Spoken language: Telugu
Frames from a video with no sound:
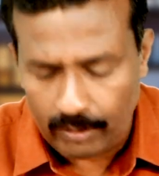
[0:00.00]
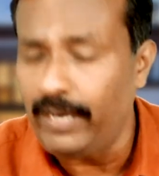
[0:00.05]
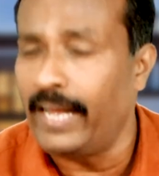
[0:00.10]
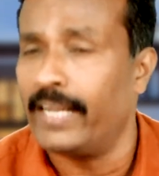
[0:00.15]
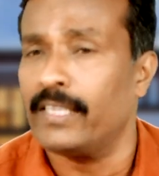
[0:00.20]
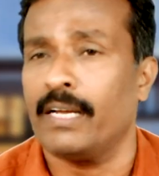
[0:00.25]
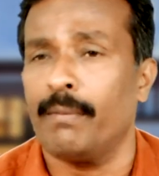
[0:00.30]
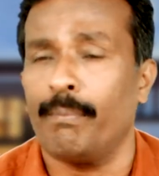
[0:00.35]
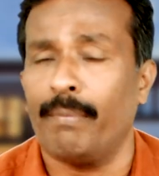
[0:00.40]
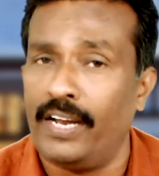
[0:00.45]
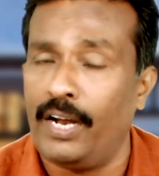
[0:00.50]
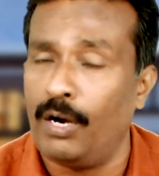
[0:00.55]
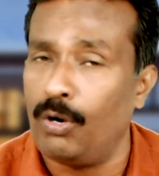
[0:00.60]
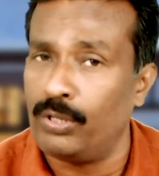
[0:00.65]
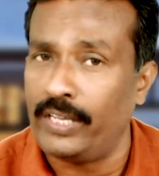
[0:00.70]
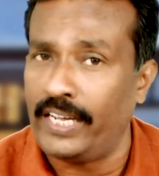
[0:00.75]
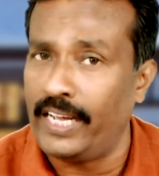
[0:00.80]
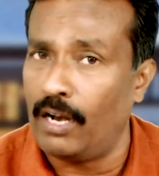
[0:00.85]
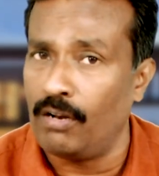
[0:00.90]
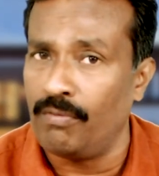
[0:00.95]
లేదు లేకపోతే
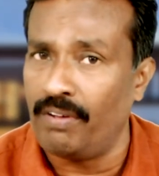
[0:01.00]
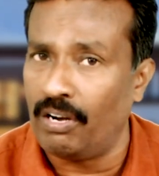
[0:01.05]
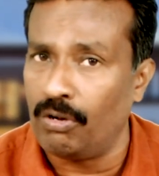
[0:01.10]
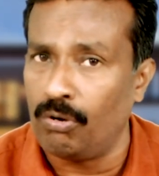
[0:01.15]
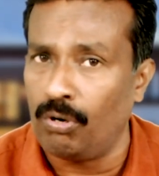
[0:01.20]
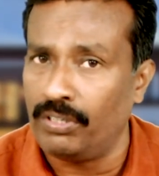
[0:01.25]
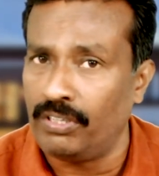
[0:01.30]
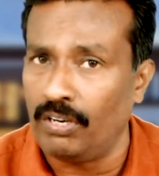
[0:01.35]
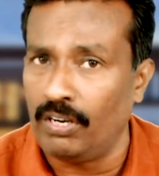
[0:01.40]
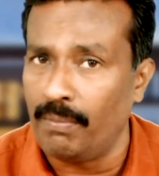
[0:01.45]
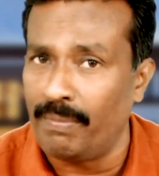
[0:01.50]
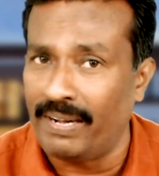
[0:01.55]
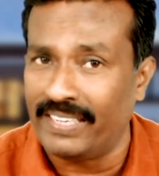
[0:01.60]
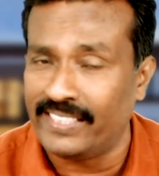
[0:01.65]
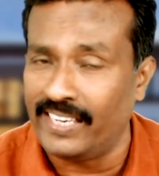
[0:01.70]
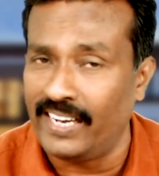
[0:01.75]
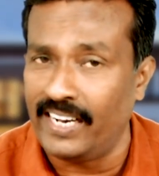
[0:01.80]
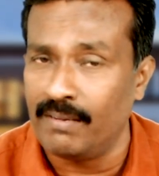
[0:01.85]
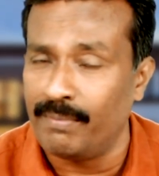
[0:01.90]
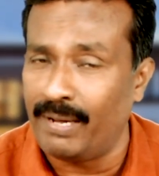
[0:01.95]
ఏడు దెయ్యాలు వెళ్ళగొట్టినట్టే
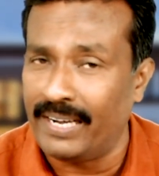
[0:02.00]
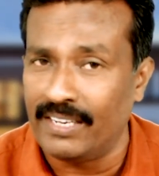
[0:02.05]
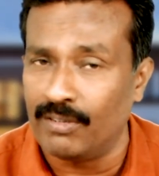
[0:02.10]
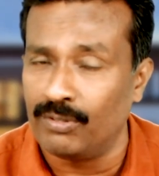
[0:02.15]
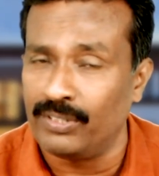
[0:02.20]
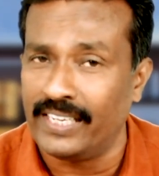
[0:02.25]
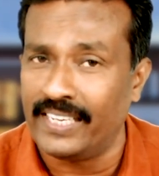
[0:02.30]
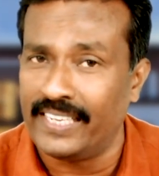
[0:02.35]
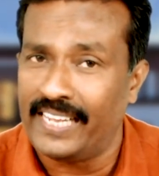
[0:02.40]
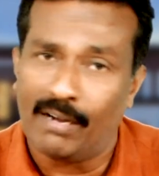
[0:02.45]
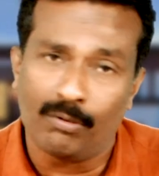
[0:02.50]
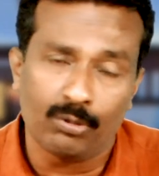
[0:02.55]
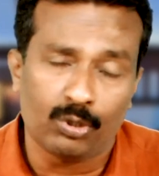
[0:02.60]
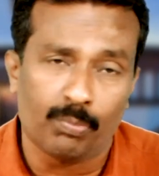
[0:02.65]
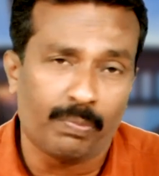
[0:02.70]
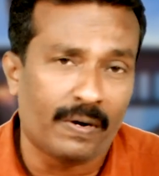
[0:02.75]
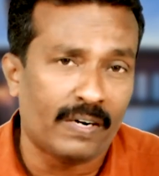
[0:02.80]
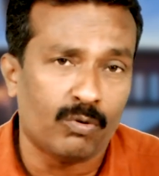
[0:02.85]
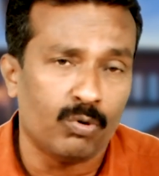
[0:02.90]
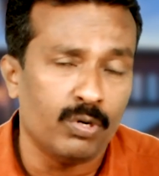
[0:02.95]
మగ్ధులైన మరీ ఉంది కదా
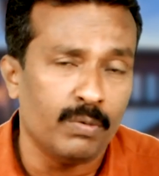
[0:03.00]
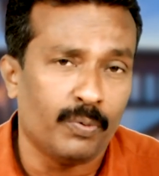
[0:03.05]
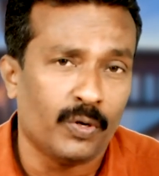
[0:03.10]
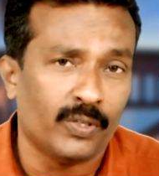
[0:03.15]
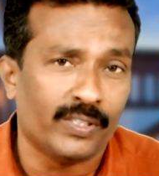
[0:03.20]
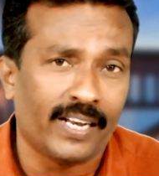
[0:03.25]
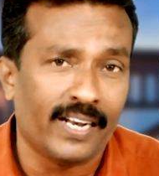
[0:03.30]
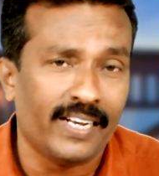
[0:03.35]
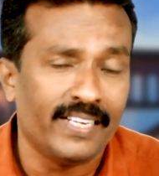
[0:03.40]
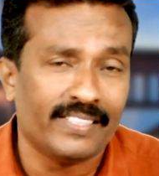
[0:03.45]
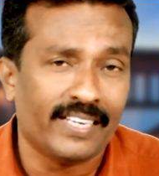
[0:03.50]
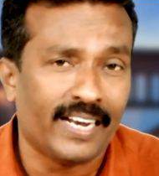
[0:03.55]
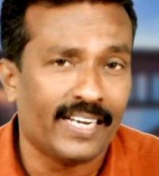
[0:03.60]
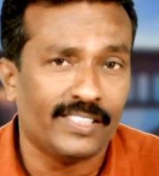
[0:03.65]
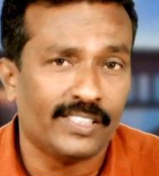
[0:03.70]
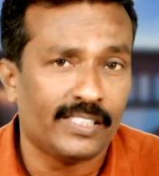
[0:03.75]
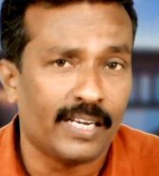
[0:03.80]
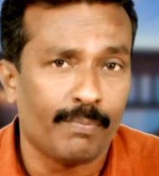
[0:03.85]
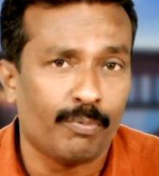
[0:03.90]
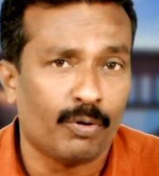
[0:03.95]
ఆమెతో పాటు ఉండిపోతానని
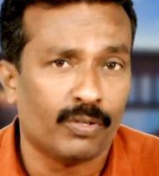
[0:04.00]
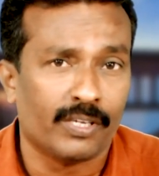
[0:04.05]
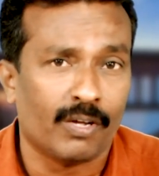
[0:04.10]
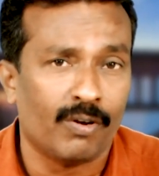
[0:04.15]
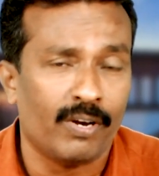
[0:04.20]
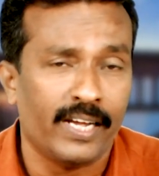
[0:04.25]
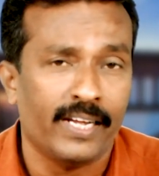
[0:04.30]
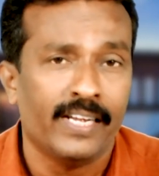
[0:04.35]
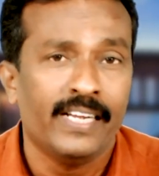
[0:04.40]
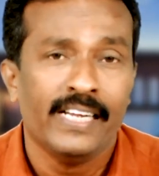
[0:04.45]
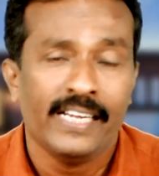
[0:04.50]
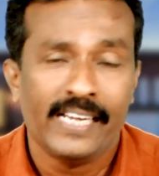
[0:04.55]
అడ్జస్ట్ అయిపోతాంలే